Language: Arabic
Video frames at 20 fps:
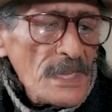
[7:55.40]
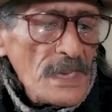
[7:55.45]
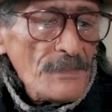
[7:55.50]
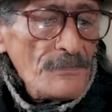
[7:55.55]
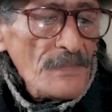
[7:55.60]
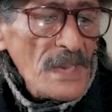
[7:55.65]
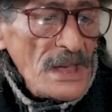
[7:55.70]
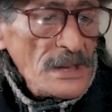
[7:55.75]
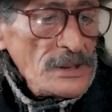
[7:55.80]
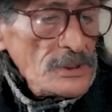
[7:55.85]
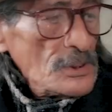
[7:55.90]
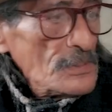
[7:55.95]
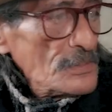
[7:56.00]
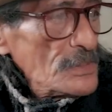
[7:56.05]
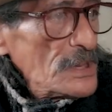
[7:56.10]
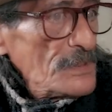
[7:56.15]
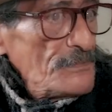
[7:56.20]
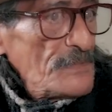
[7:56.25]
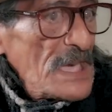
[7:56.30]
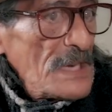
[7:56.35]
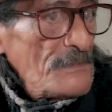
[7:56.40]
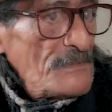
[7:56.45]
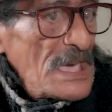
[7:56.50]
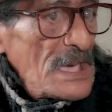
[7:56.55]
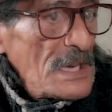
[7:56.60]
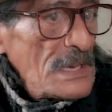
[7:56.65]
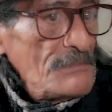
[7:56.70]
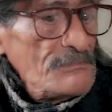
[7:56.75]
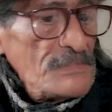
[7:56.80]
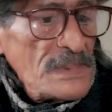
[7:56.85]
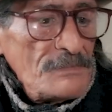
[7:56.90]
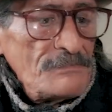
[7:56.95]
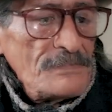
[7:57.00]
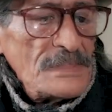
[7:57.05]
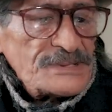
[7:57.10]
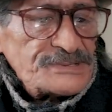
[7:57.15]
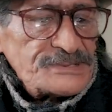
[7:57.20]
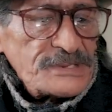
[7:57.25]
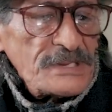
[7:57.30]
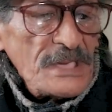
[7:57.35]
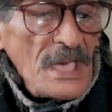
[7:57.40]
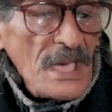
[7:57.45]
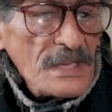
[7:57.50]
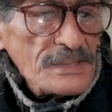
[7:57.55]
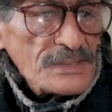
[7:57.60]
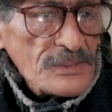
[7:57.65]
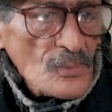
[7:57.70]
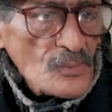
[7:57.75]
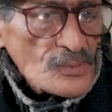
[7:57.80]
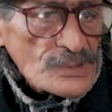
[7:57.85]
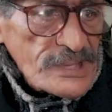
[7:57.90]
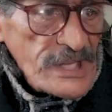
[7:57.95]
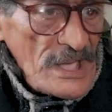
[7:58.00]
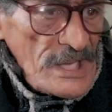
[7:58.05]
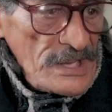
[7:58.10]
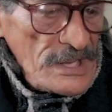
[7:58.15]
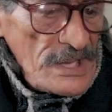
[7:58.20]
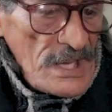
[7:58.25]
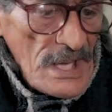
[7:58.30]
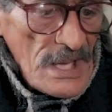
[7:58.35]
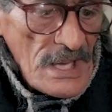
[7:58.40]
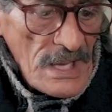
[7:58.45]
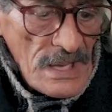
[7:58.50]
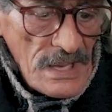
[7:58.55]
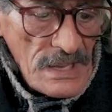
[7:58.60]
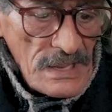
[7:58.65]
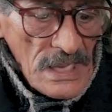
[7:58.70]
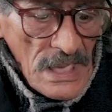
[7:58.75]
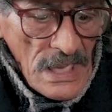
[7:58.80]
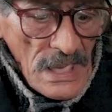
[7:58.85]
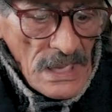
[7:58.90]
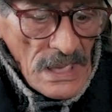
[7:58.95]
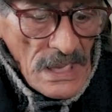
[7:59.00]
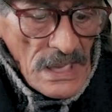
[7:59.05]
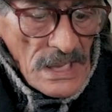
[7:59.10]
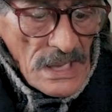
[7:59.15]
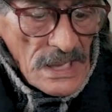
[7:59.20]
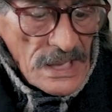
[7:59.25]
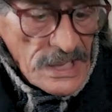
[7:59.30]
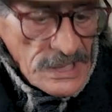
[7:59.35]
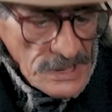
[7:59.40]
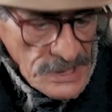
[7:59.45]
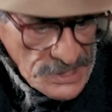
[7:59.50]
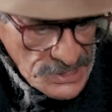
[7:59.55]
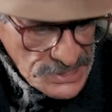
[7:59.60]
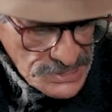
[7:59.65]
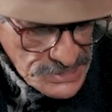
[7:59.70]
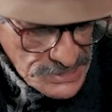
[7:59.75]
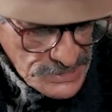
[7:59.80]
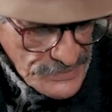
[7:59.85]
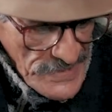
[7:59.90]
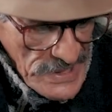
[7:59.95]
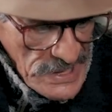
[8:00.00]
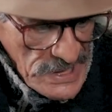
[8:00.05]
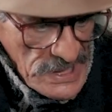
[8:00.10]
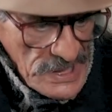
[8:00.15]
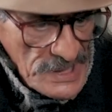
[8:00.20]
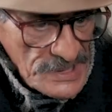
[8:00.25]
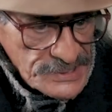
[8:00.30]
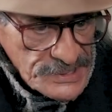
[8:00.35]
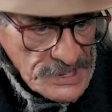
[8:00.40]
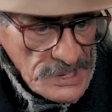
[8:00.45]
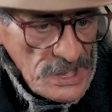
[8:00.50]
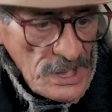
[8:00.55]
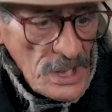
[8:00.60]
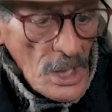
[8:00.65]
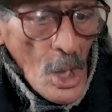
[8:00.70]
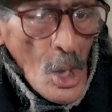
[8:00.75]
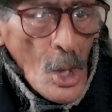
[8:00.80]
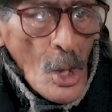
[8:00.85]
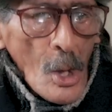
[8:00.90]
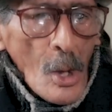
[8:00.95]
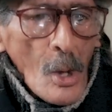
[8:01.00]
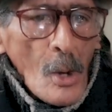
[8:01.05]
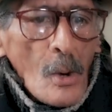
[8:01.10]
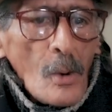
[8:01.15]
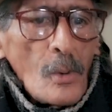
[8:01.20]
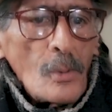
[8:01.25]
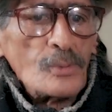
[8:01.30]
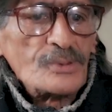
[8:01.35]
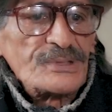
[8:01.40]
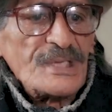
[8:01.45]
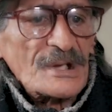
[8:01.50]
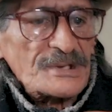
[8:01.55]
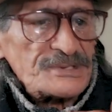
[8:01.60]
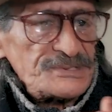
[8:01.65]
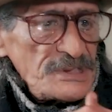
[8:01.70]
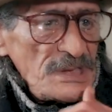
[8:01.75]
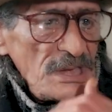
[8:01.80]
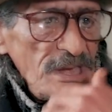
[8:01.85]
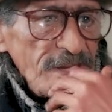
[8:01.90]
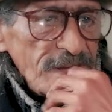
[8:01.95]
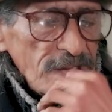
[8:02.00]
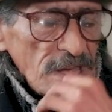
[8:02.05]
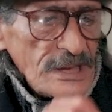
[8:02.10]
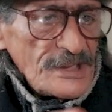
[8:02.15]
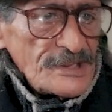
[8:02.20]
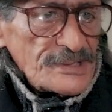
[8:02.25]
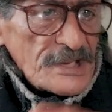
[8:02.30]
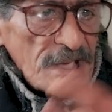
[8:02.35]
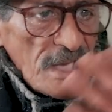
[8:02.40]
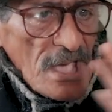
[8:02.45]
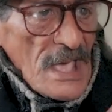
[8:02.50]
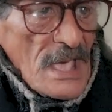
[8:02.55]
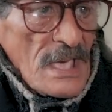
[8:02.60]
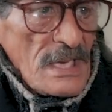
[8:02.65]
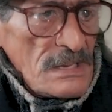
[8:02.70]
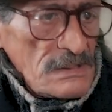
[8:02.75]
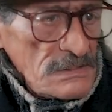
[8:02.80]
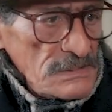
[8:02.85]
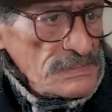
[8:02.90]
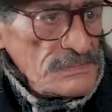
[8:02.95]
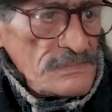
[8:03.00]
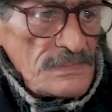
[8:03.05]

معلوم ما ما ماشي عن نوط الحيحه خرجت حالتي وداك الشيء اللي كليت كاع